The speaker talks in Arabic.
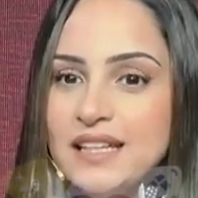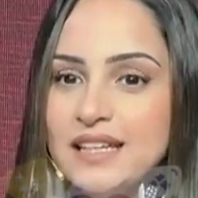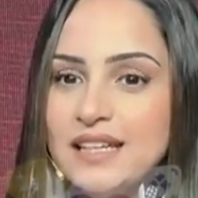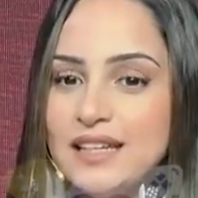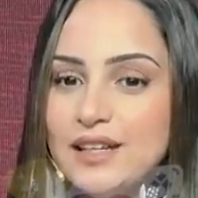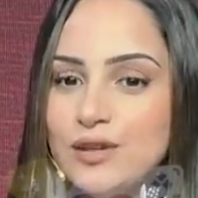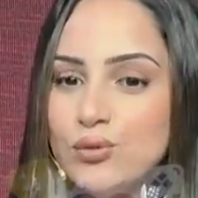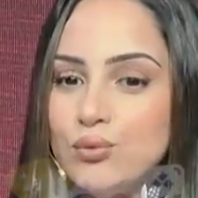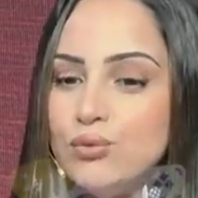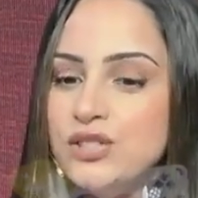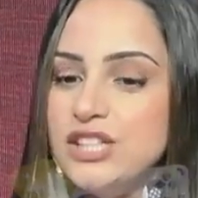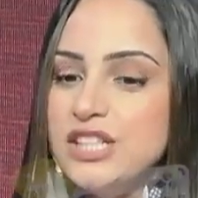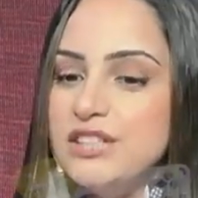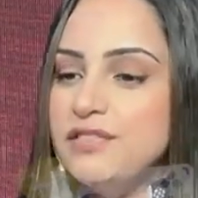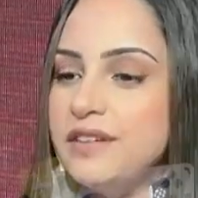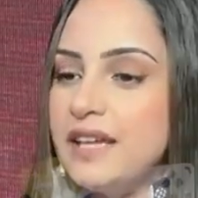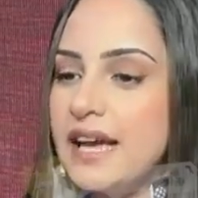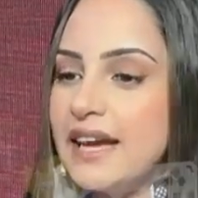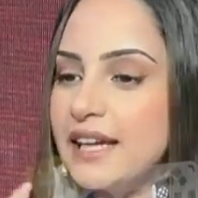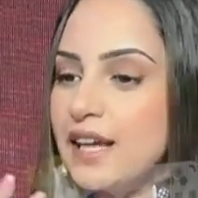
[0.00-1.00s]
آه، كلشي
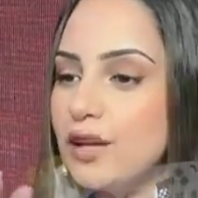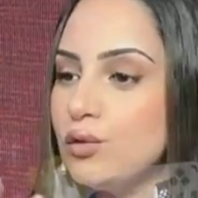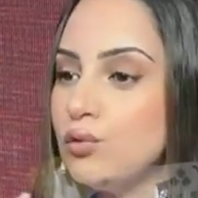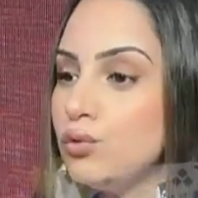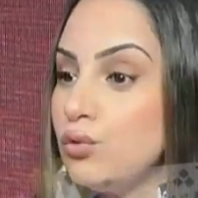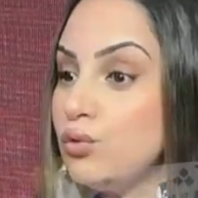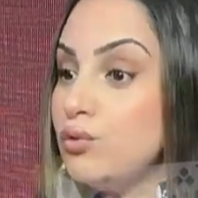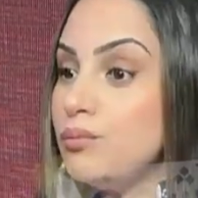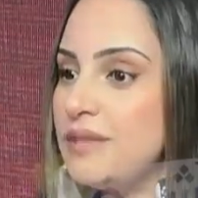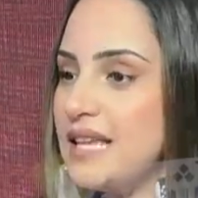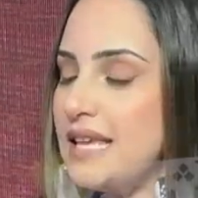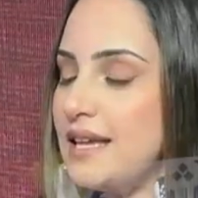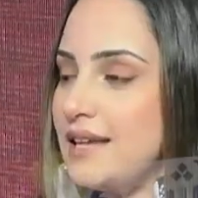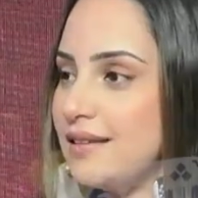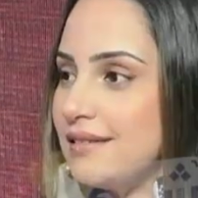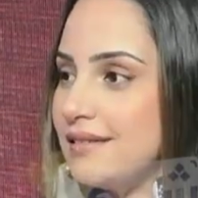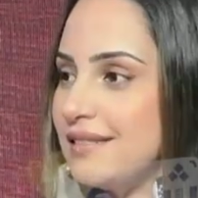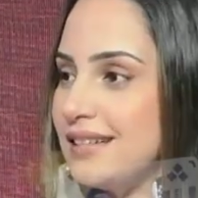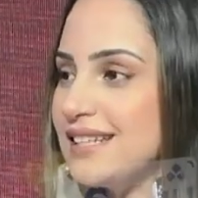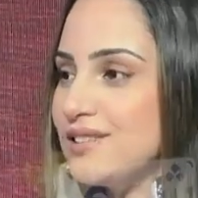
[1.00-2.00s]
فيها كيقولوا
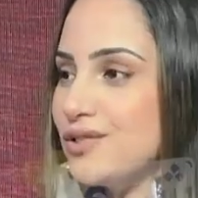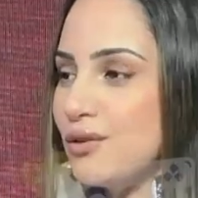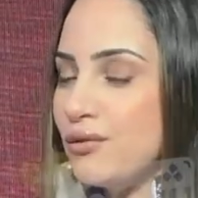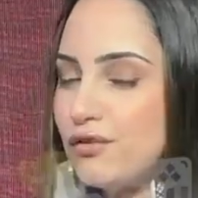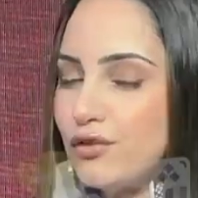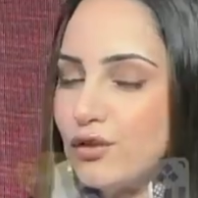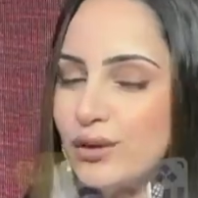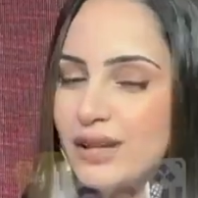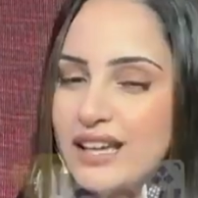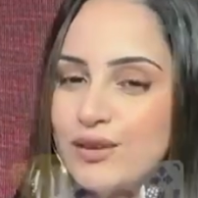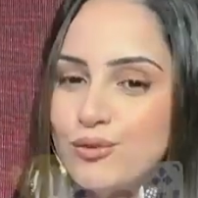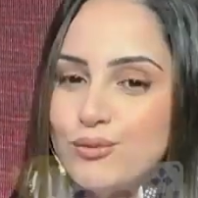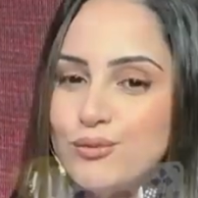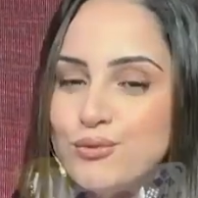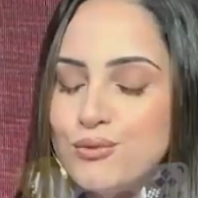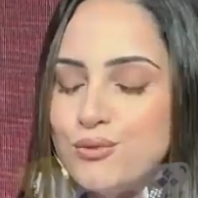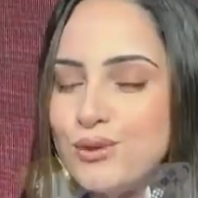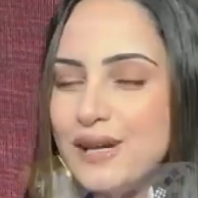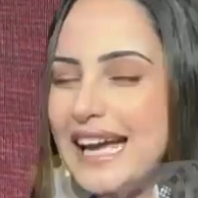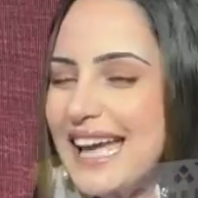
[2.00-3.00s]
مين لي زونفون
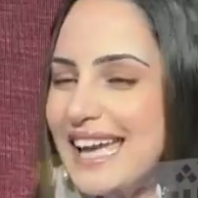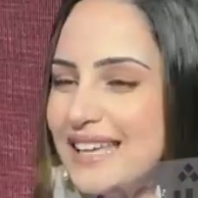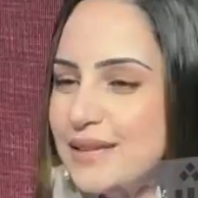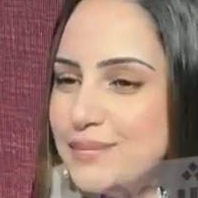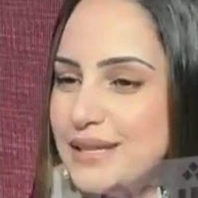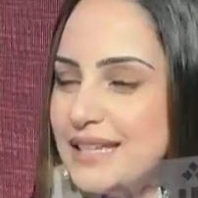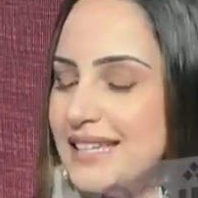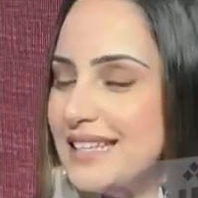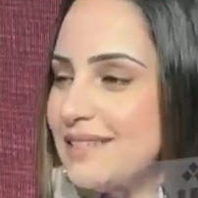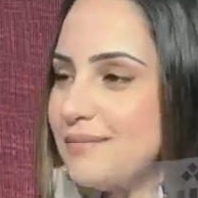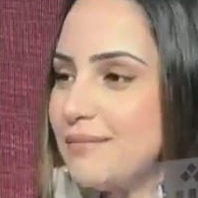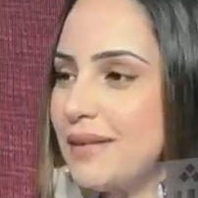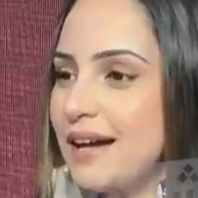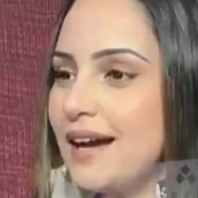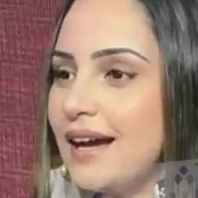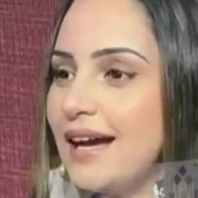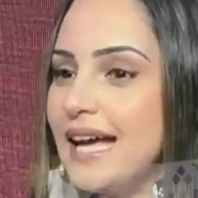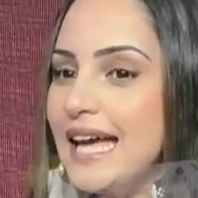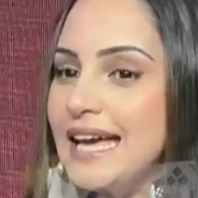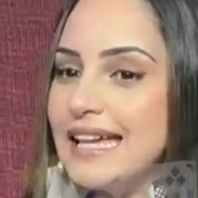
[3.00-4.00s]
كيكونوا خايبين
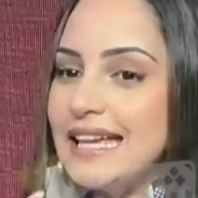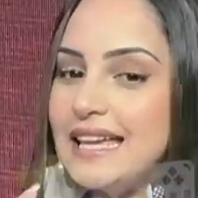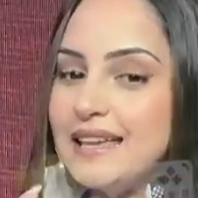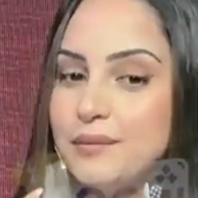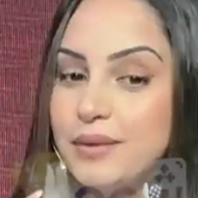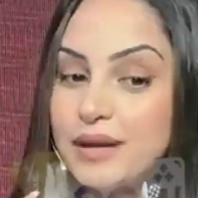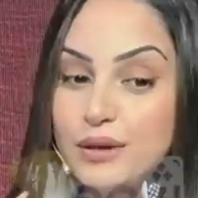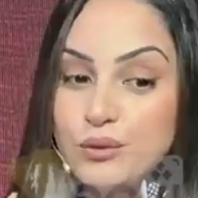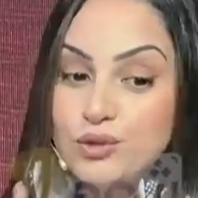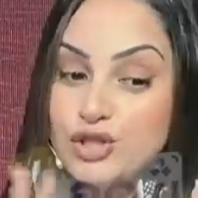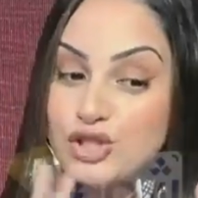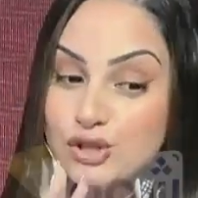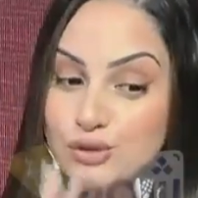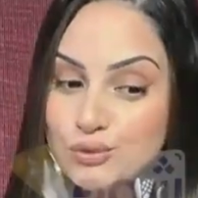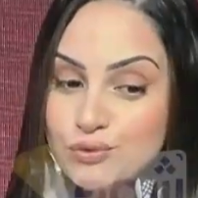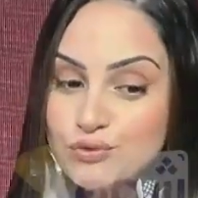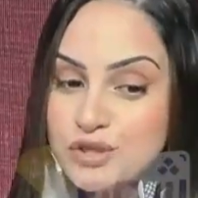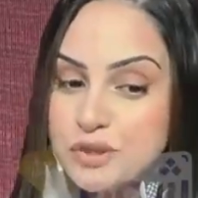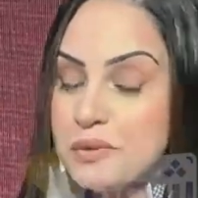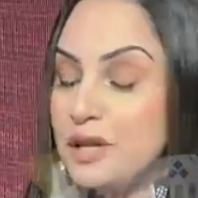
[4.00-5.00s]
ما كيبغيو
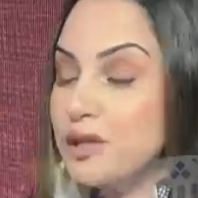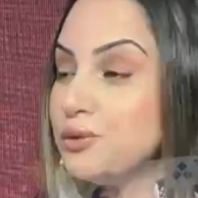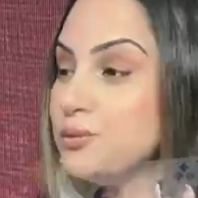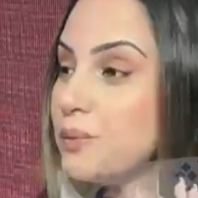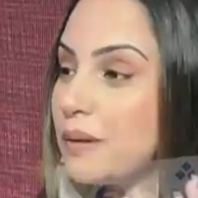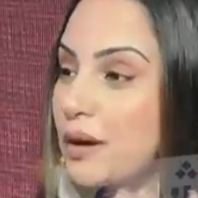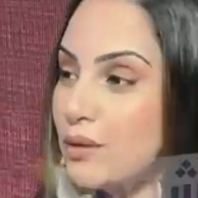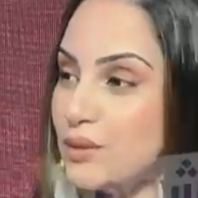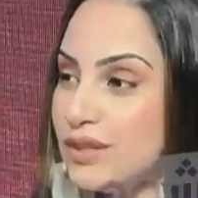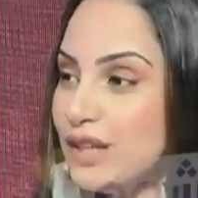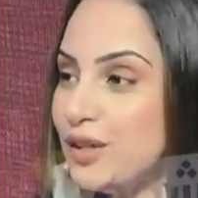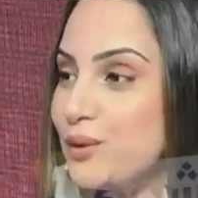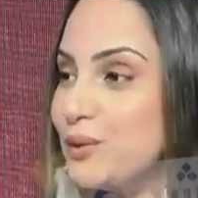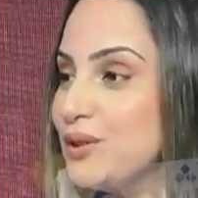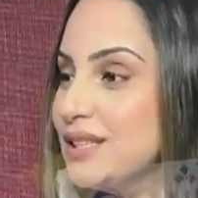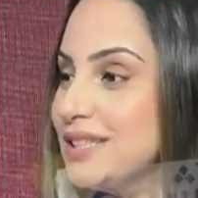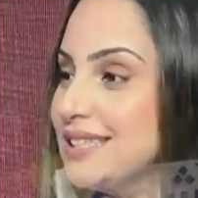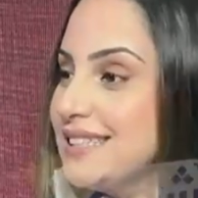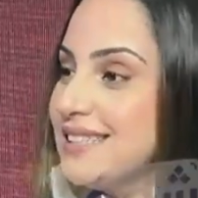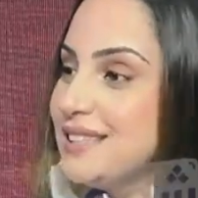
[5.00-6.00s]
يشدوا في شي واحد ويبقاو يضحكوا
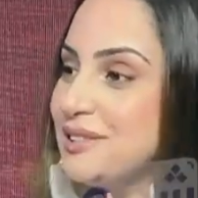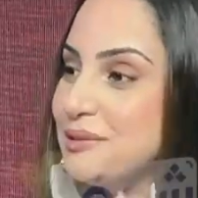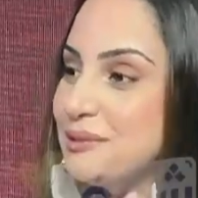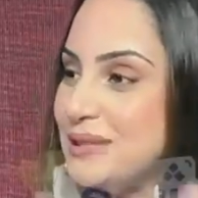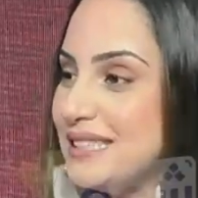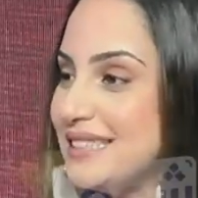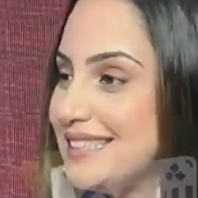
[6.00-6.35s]
عليه